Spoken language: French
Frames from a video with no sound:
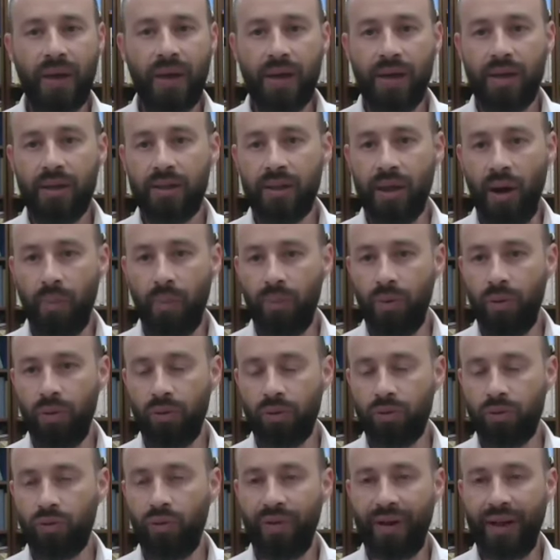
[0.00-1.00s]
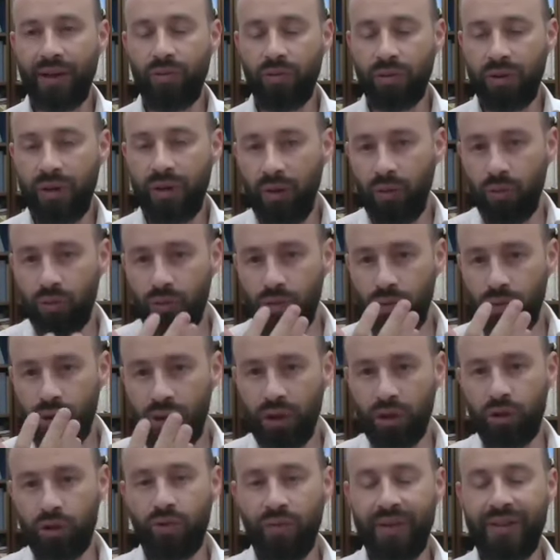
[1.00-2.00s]
C'est un peu ce qu'on va raconter au
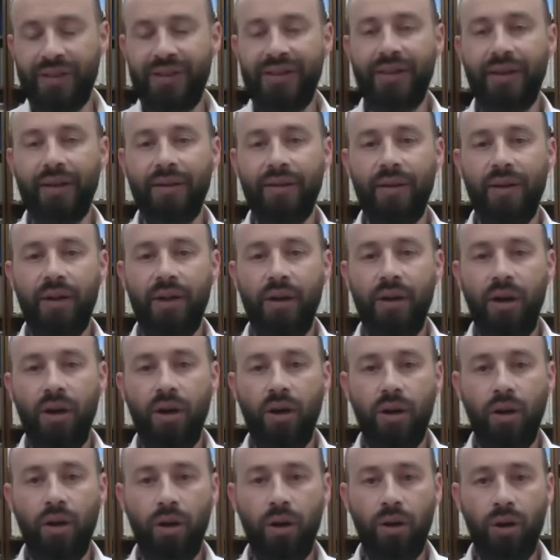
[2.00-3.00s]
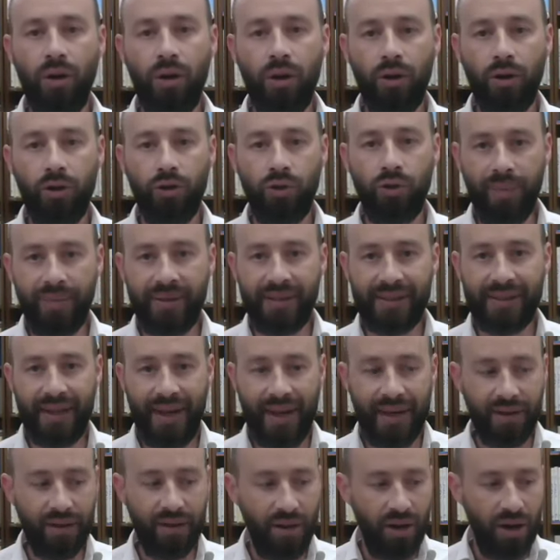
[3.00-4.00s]
sujet, ce qu'on va dire euh, du Ham
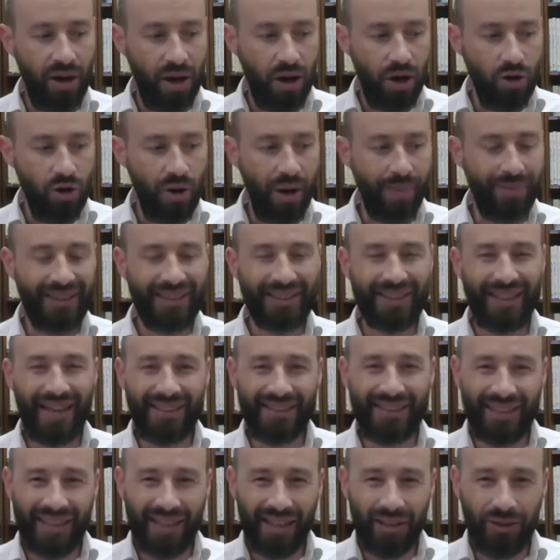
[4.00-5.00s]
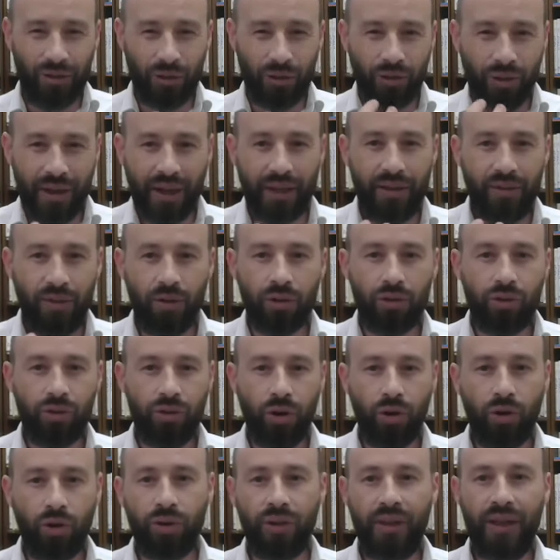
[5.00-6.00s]
Israël. Le Ham Israël, c'est quelque chose de Kadosh.
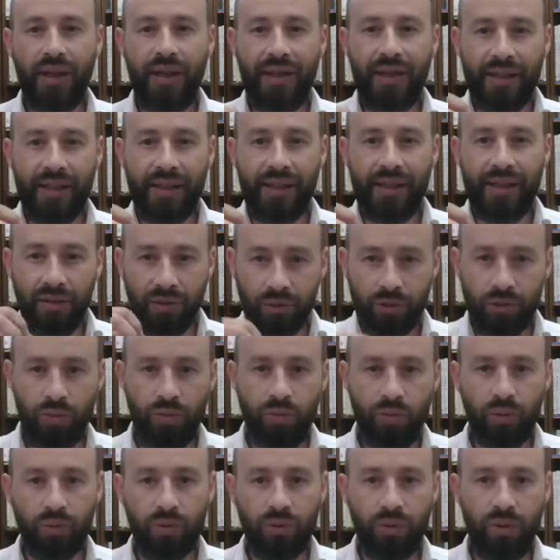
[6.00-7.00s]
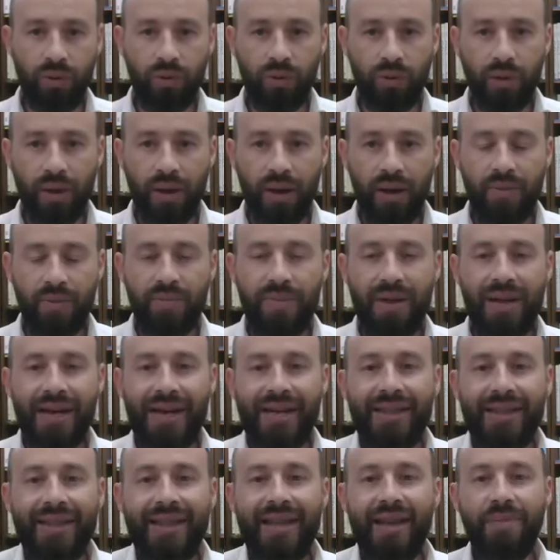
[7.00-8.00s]
D'un côté, il est dans ce monde, mais
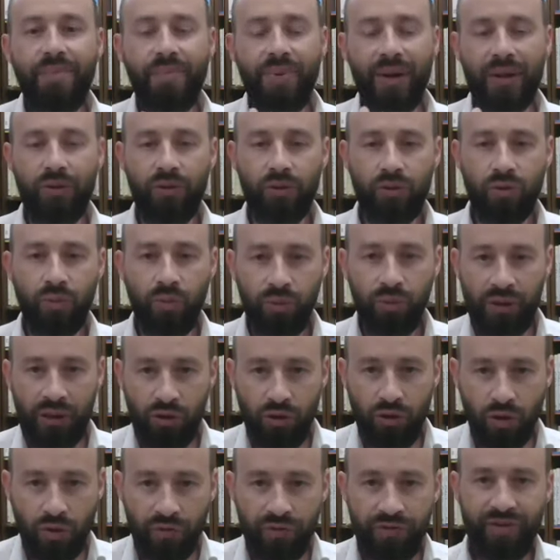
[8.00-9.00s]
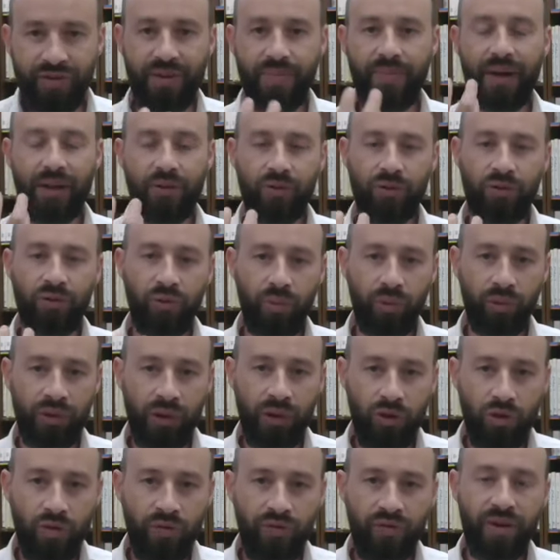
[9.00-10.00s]
il n'est pas de ce monde, il ne vit pas de ce monde, il
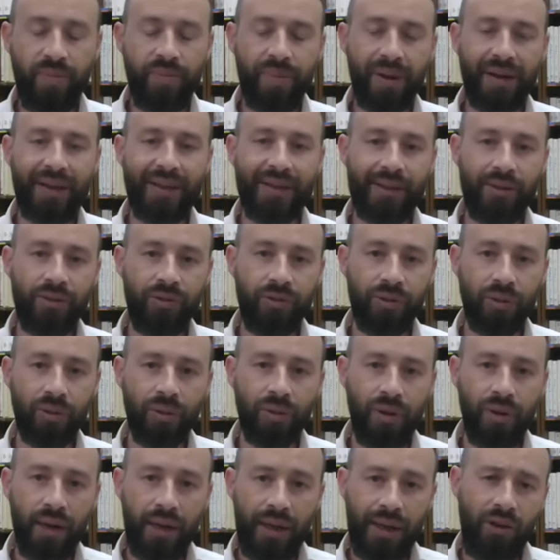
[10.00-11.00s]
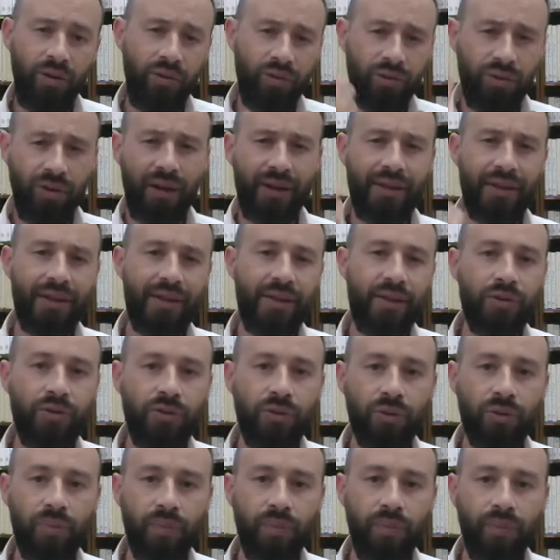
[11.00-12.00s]
ne vit pas de la nature. Il est au-delà de la
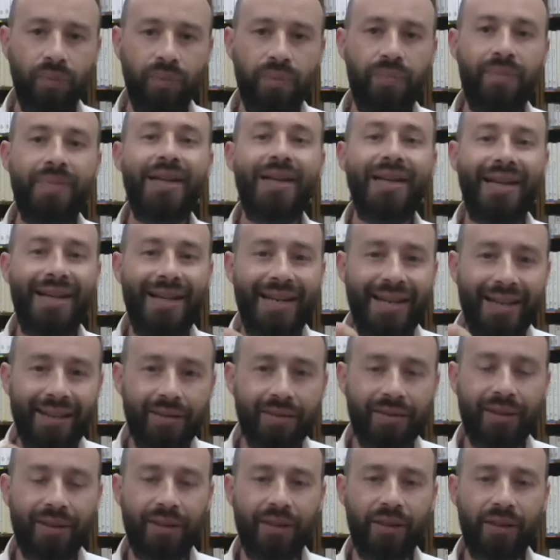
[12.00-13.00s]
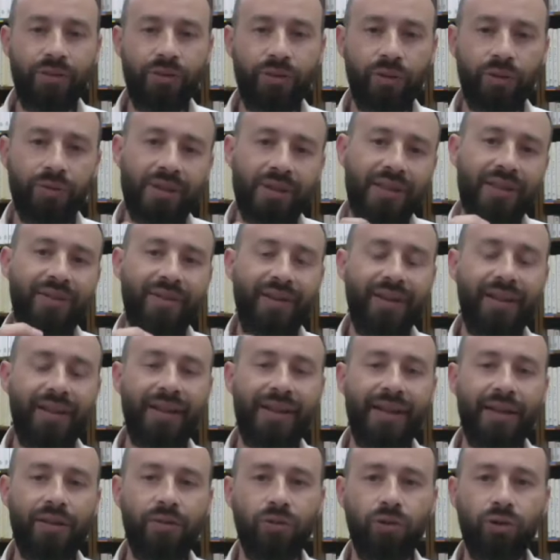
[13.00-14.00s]
nature, mais il est dans la nature. Ça, ça va être
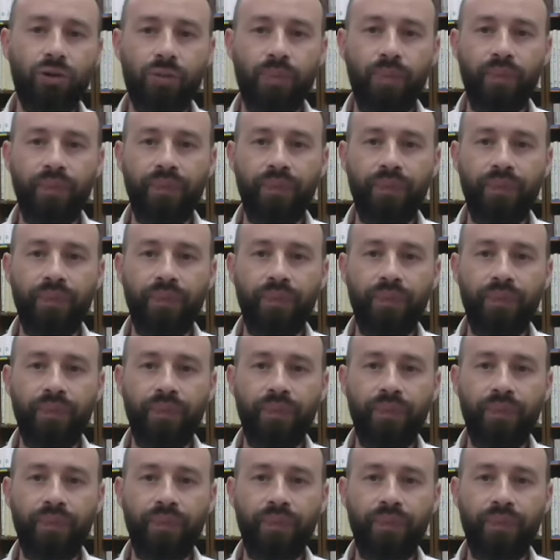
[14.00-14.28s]
Kadosh.